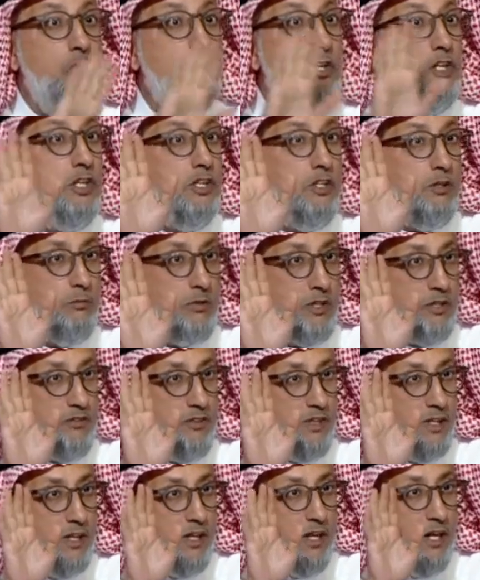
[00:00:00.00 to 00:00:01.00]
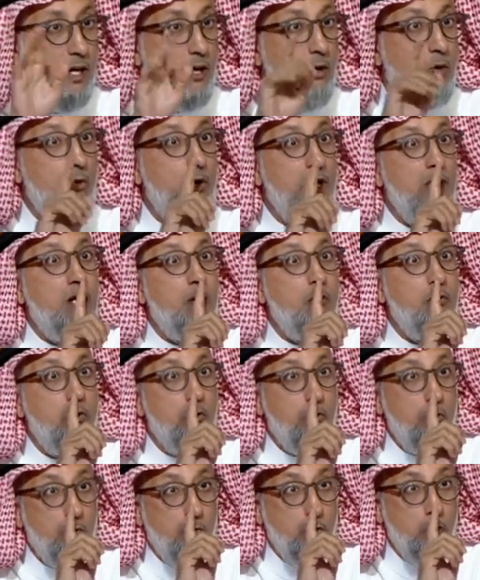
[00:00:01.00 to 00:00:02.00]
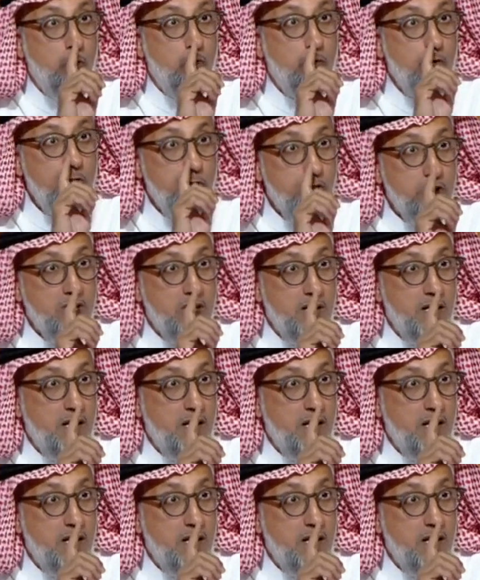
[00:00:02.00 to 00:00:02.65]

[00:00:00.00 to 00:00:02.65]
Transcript: كل يمر فيه والنقطه